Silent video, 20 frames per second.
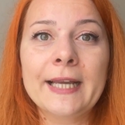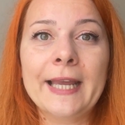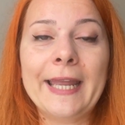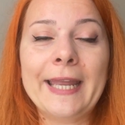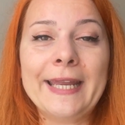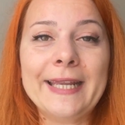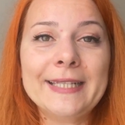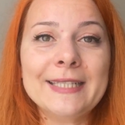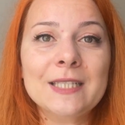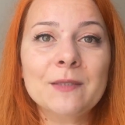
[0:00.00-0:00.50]

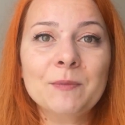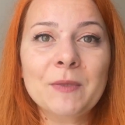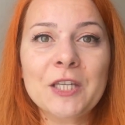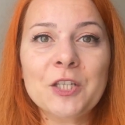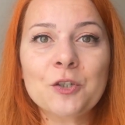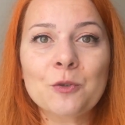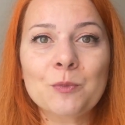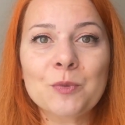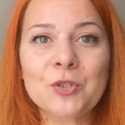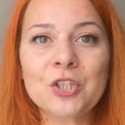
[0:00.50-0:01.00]
eğitim
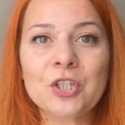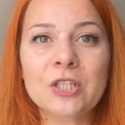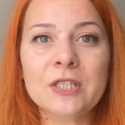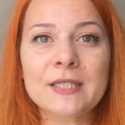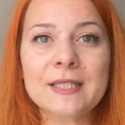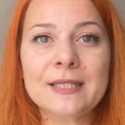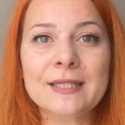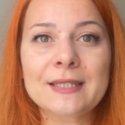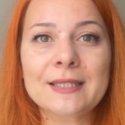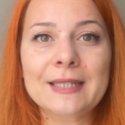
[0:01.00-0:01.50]

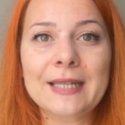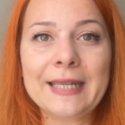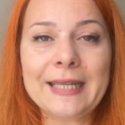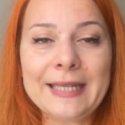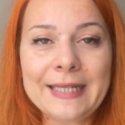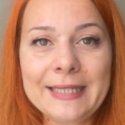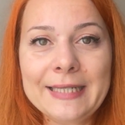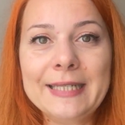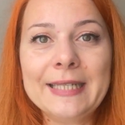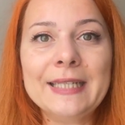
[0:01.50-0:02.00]
geçmişinizle
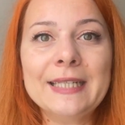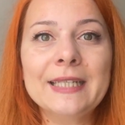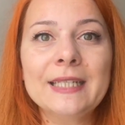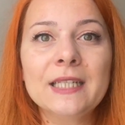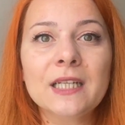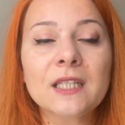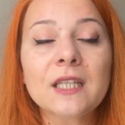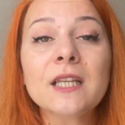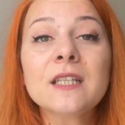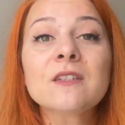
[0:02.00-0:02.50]
ilgili
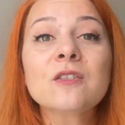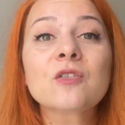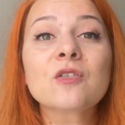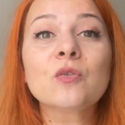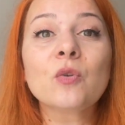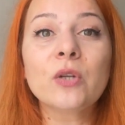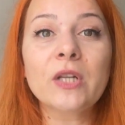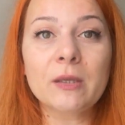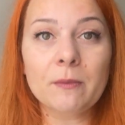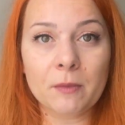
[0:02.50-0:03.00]
yalan
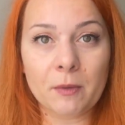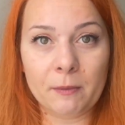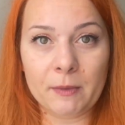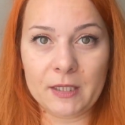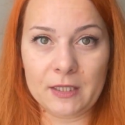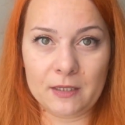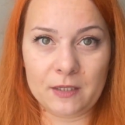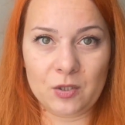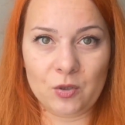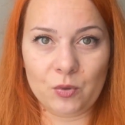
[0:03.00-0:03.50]

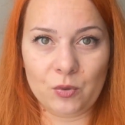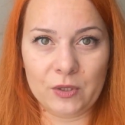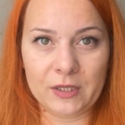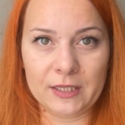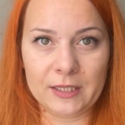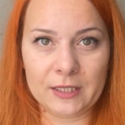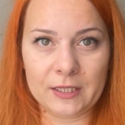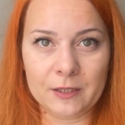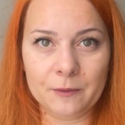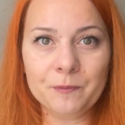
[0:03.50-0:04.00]
söylememenizi
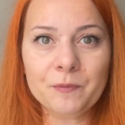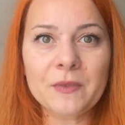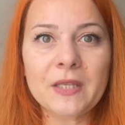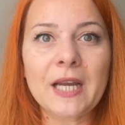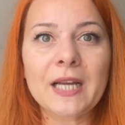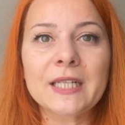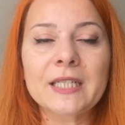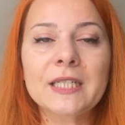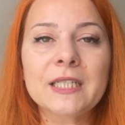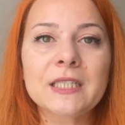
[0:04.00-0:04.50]
öneririm.
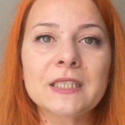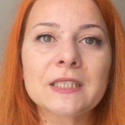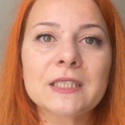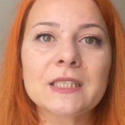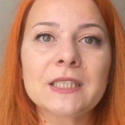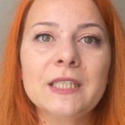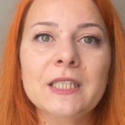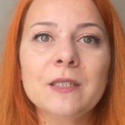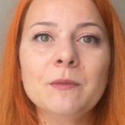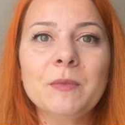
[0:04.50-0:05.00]
Yani
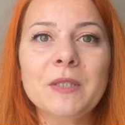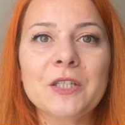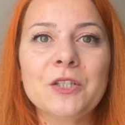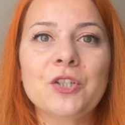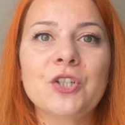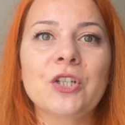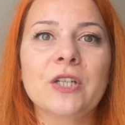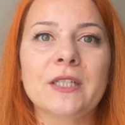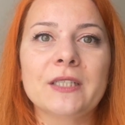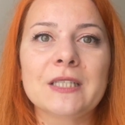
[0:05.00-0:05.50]

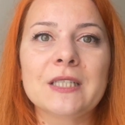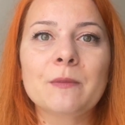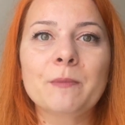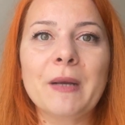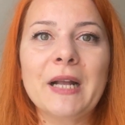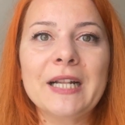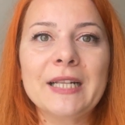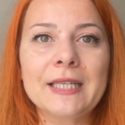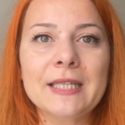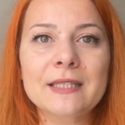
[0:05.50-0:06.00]
kanıtlayamayacağınız,
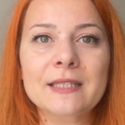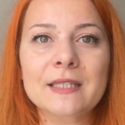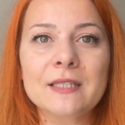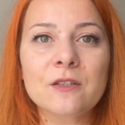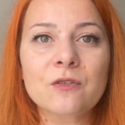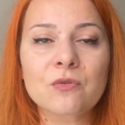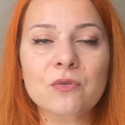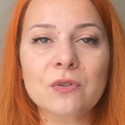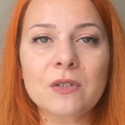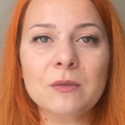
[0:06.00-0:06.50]

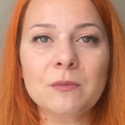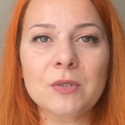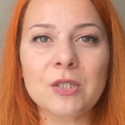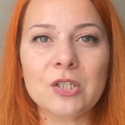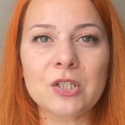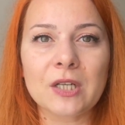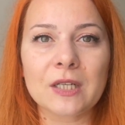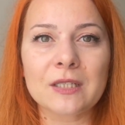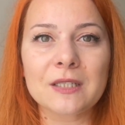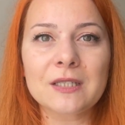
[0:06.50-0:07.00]
belgesini
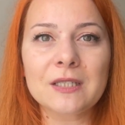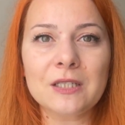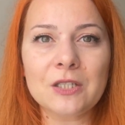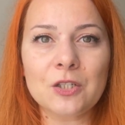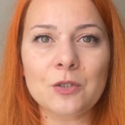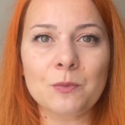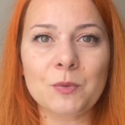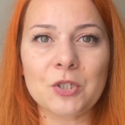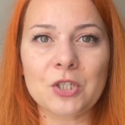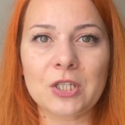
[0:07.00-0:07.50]
sunamayacağınız
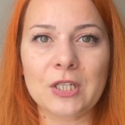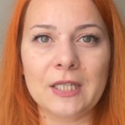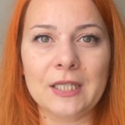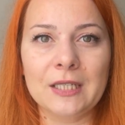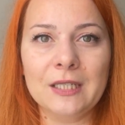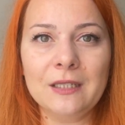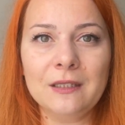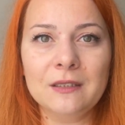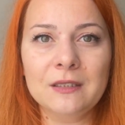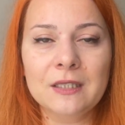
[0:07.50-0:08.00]
hiçbir
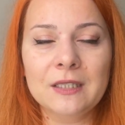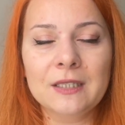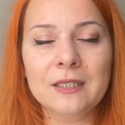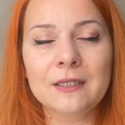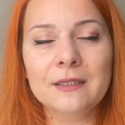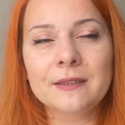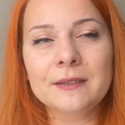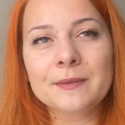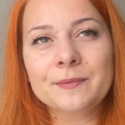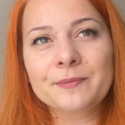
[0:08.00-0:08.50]
şeyi
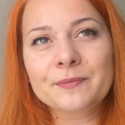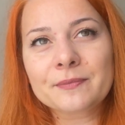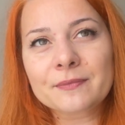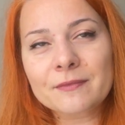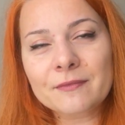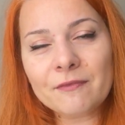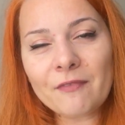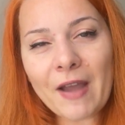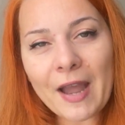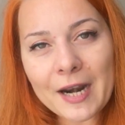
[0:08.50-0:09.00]

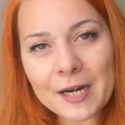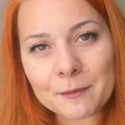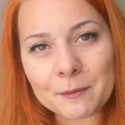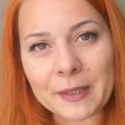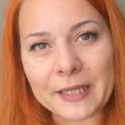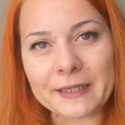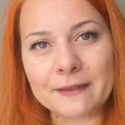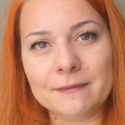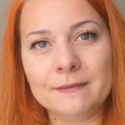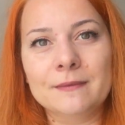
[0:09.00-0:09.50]

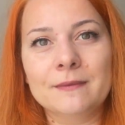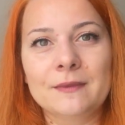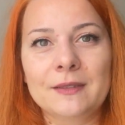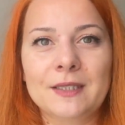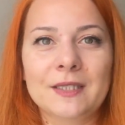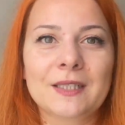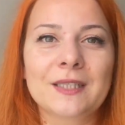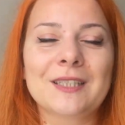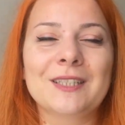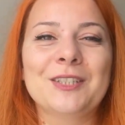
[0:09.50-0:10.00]
vermeyin
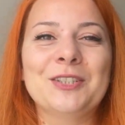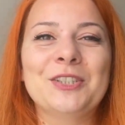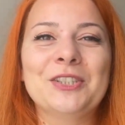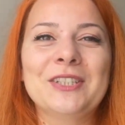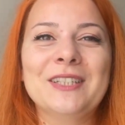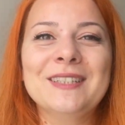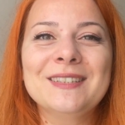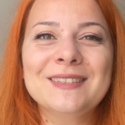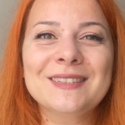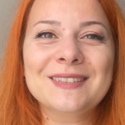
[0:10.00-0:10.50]

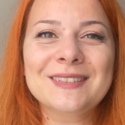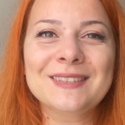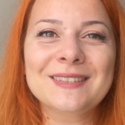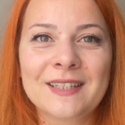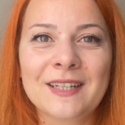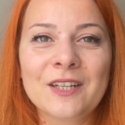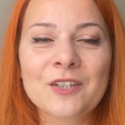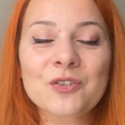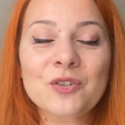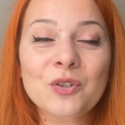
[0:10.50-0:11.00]
arkadaşlar.
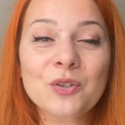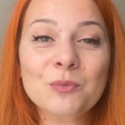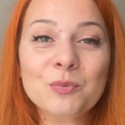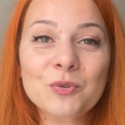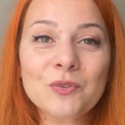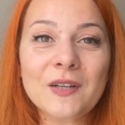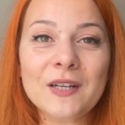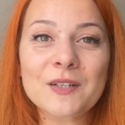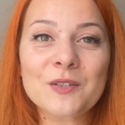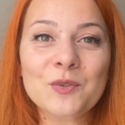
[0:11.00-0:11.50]
Çünkü
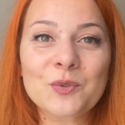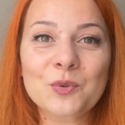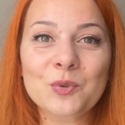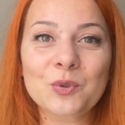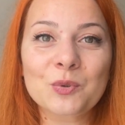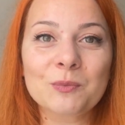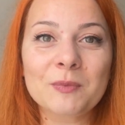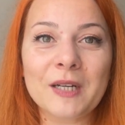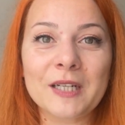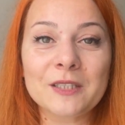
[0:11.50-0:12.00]
bu tarz
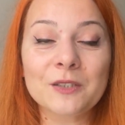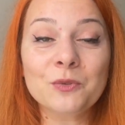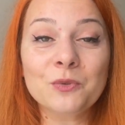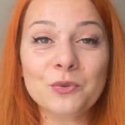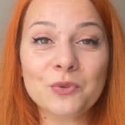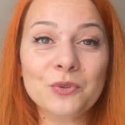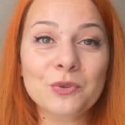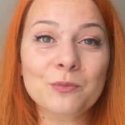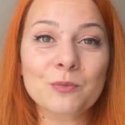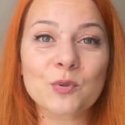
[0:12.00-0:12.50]
durumlarda
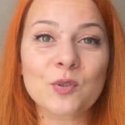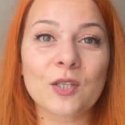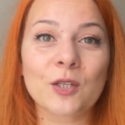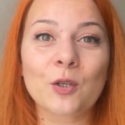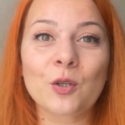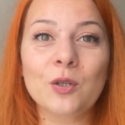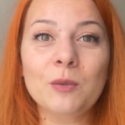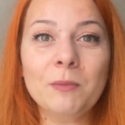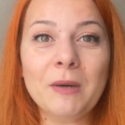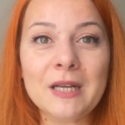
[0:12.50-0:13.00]
duyduğumuza
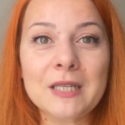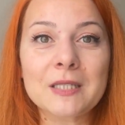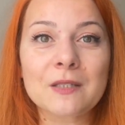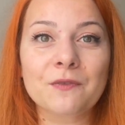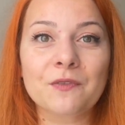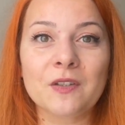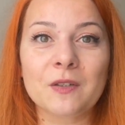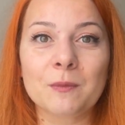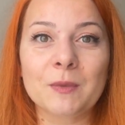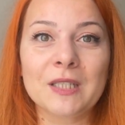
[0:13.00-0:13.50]
göre bazı
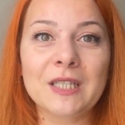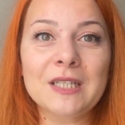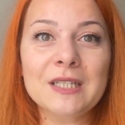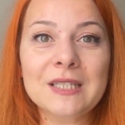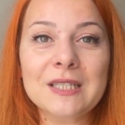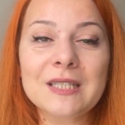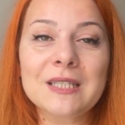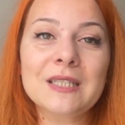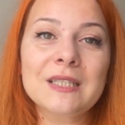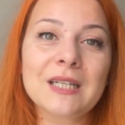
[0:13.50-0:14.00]
firmalar
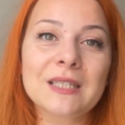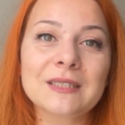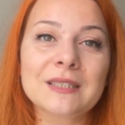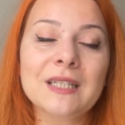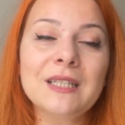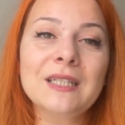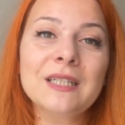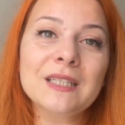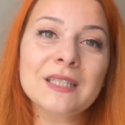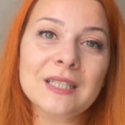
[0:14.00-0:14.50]
sizi
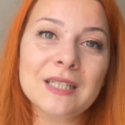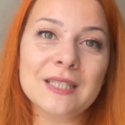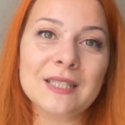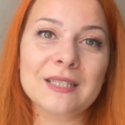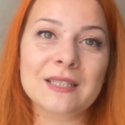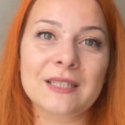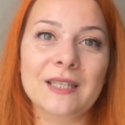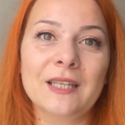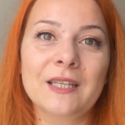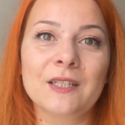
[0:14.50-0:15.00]
zaten kara
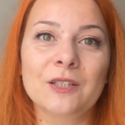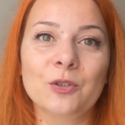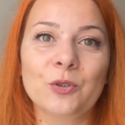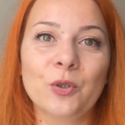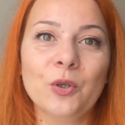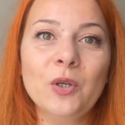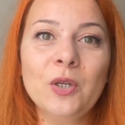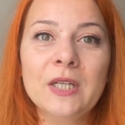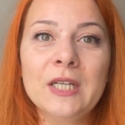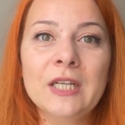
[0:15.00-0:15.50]
listeye
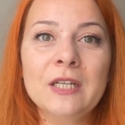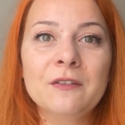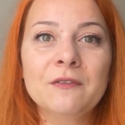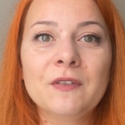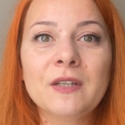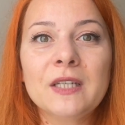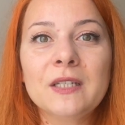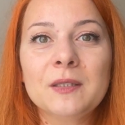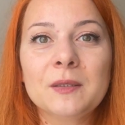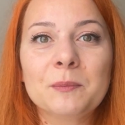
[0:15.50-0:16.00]
alıyor
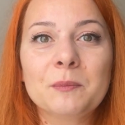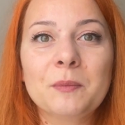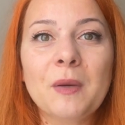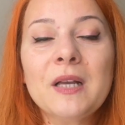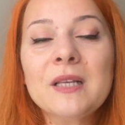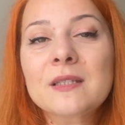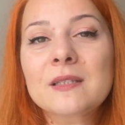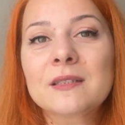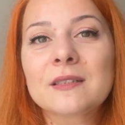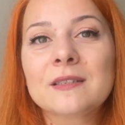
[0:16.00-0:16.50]
ve
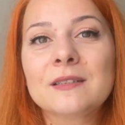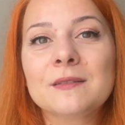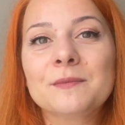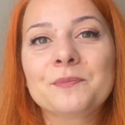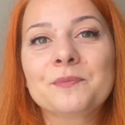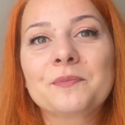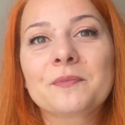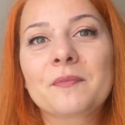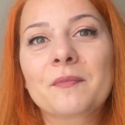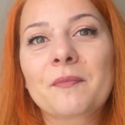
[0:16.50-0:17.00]
bazı
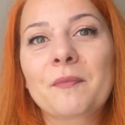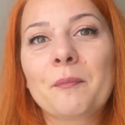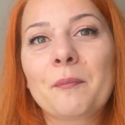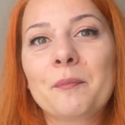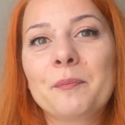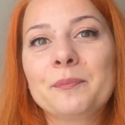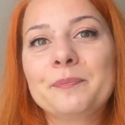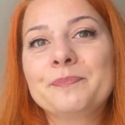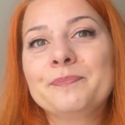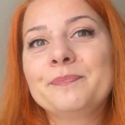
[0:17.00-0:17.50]

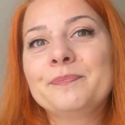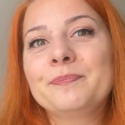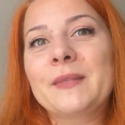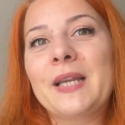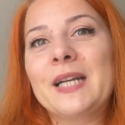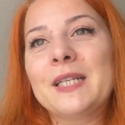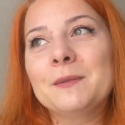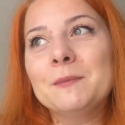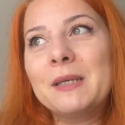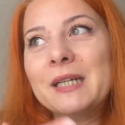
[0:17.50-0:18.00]

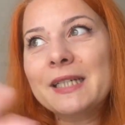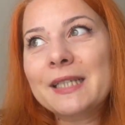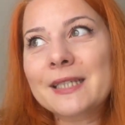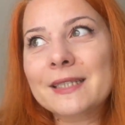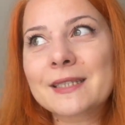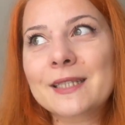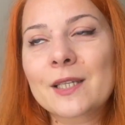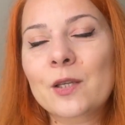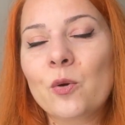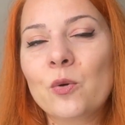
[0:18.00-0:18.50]
yani
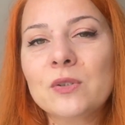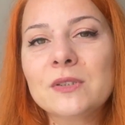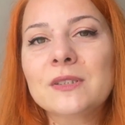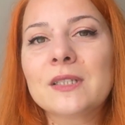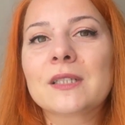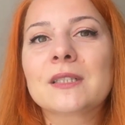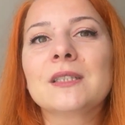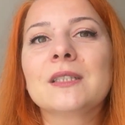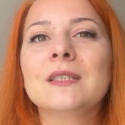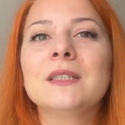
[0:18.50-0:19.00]
marketteki
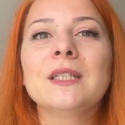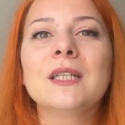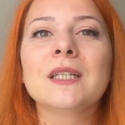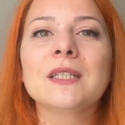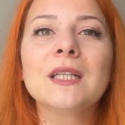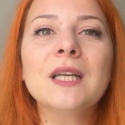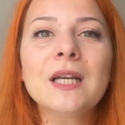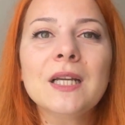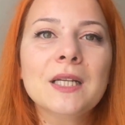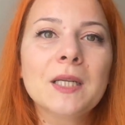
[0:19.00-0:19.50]

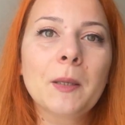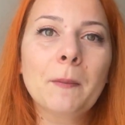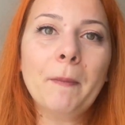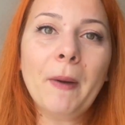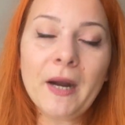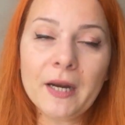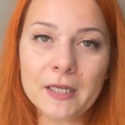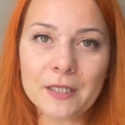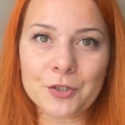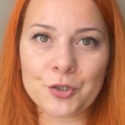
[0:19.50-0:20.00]
ortaklarıyla da
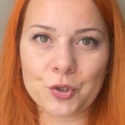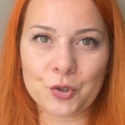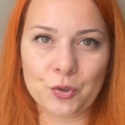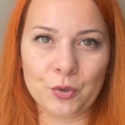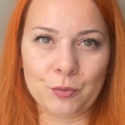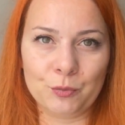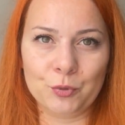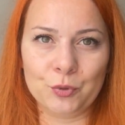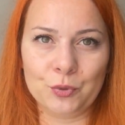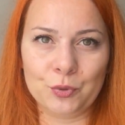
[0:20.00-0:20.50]

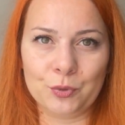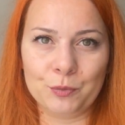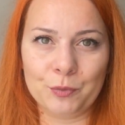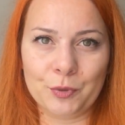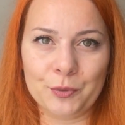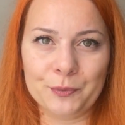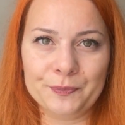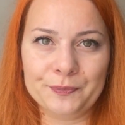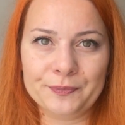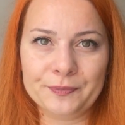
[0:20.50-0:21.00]
paylaşıyor bu durumu.